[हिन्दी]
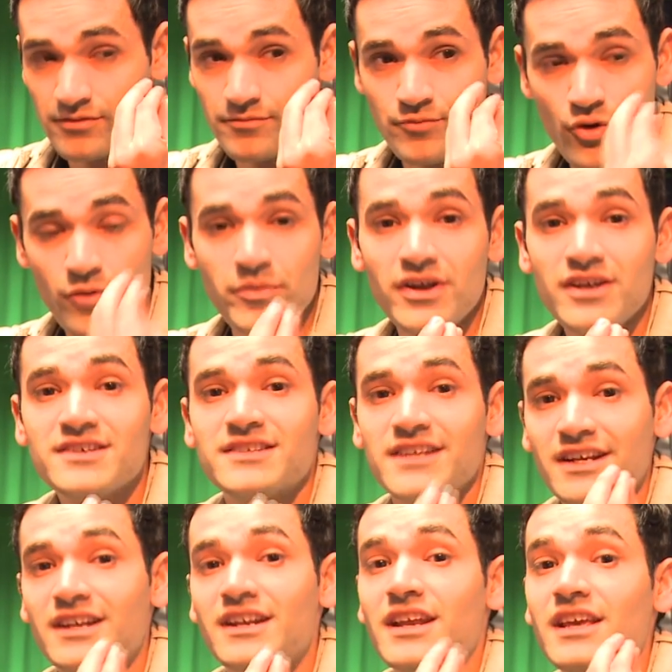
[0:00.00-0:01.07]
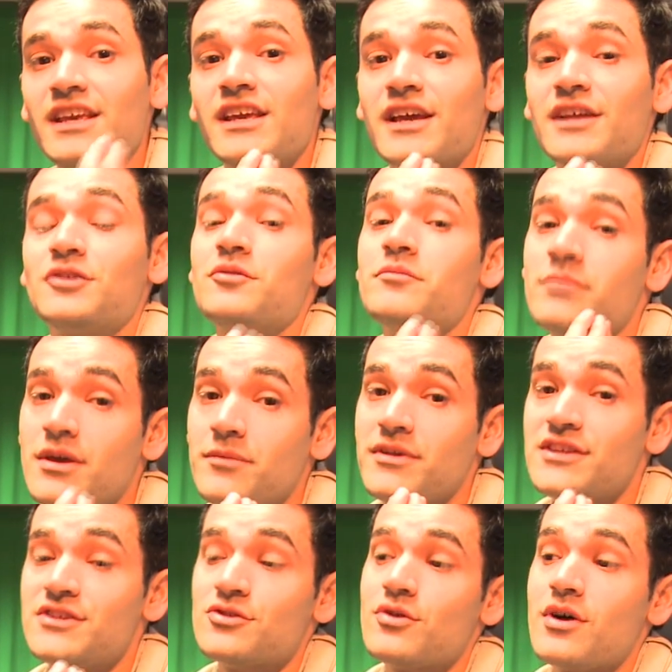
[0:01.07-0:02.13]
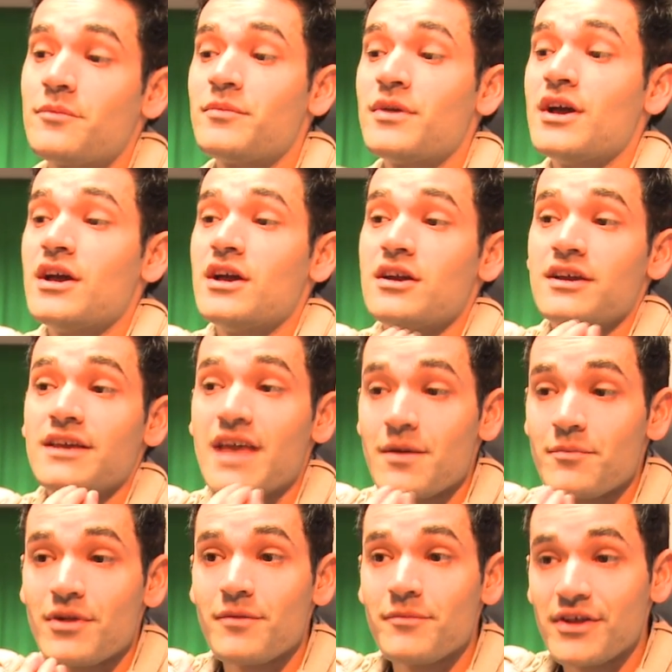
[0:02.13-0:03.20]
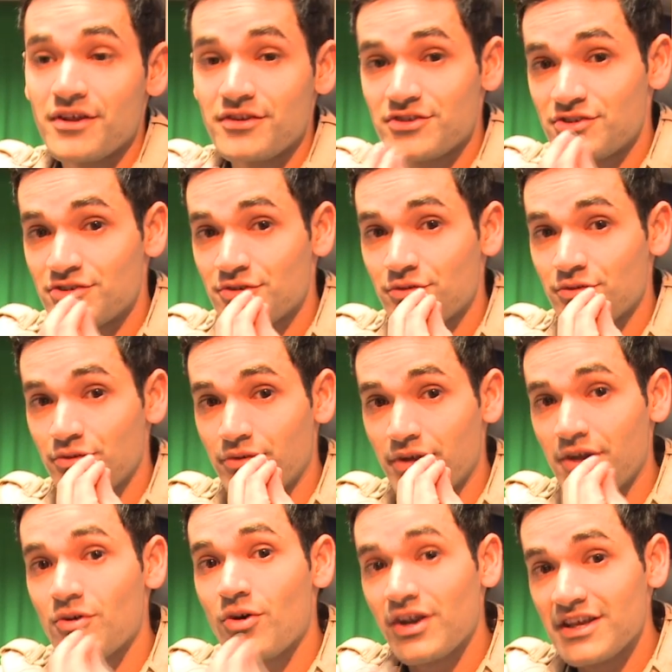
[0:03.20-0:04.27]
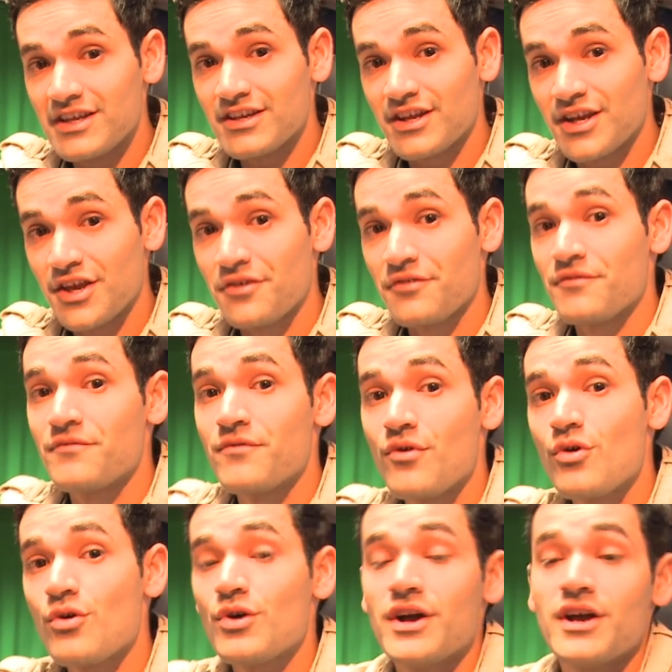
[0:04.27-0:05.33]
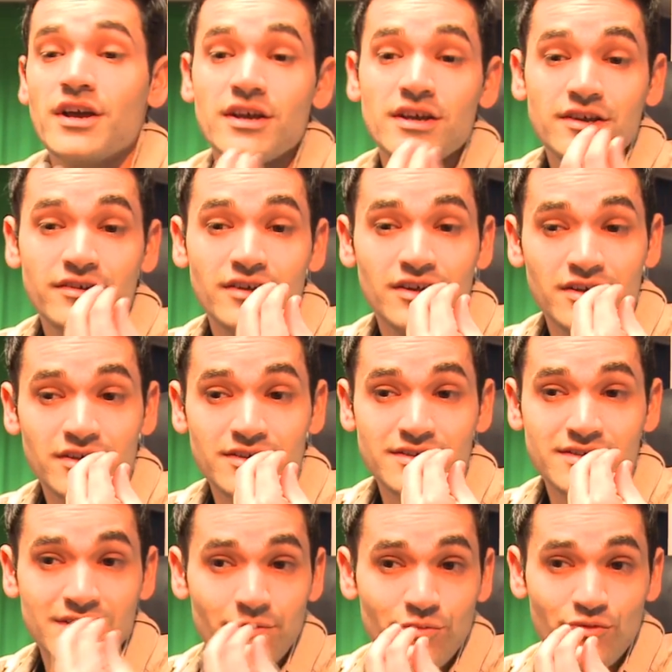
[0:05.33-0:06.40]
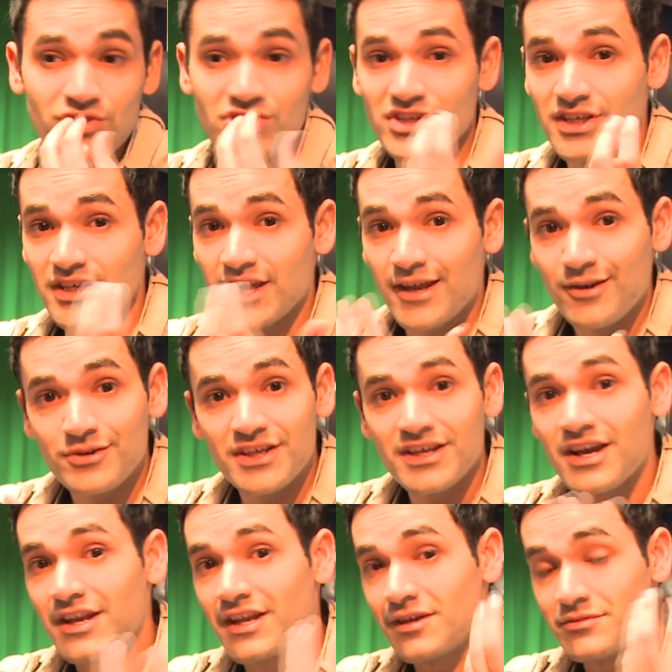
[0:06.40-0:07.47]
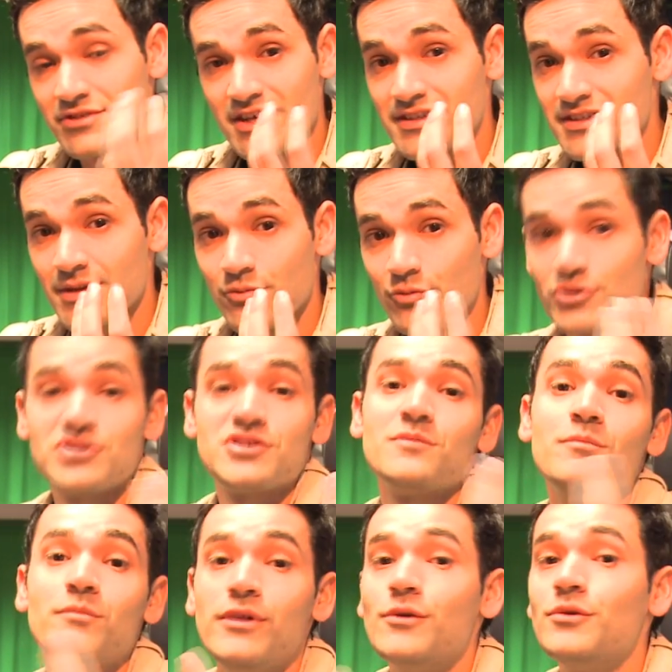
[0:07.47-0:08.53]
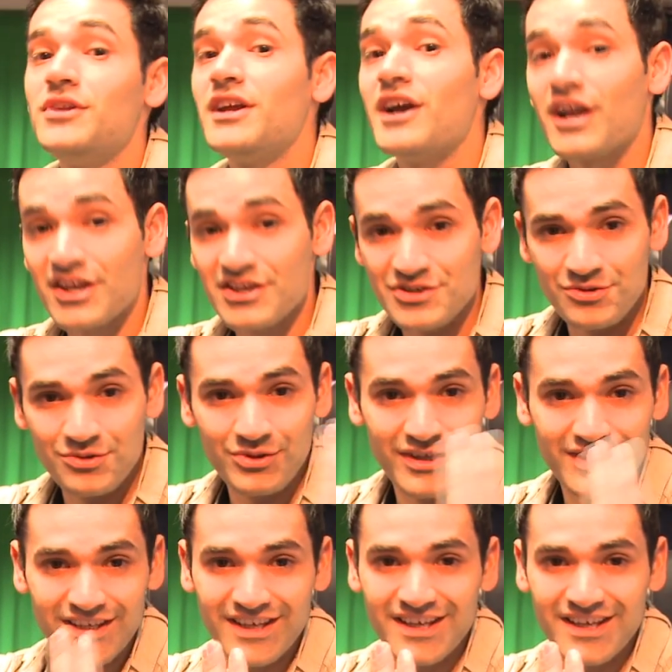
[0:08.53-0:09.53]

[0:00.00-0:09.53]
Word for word: प्रॉपरली सेट नहीं है तो मे बी जो आप कैमरा में जो रिकॉर्डिंग करें वो आ, सब कुछ येलो दिखाने के बजाय सब कुछ ब्लू दिखाना शुरू कर दे